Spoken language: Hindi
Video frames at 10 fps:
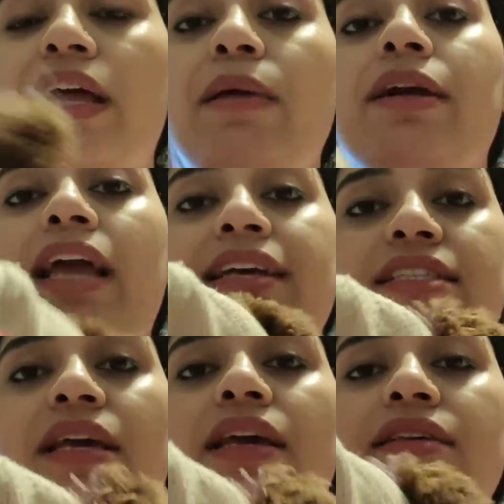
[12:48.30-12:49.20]
यानी बट
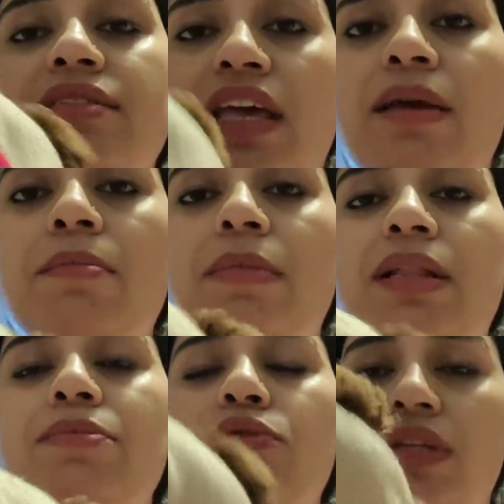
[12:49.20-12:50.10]
ऐसी सेम
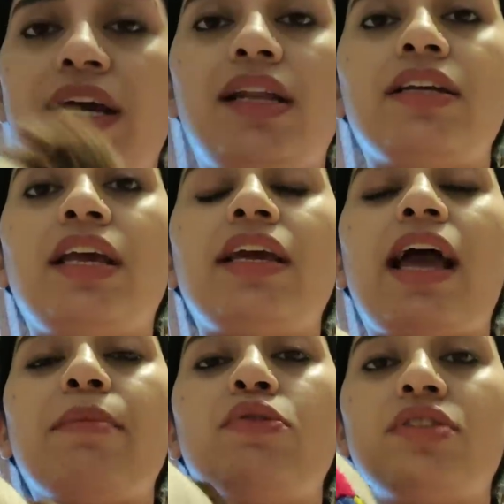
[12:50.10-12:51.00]
मतलब दूसरे कलर की
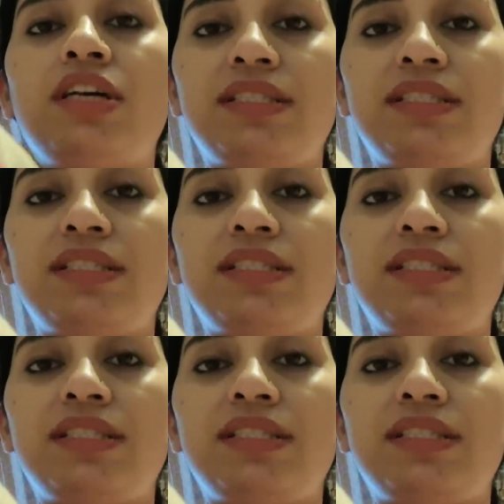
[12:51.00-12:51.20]
कैप दूसरे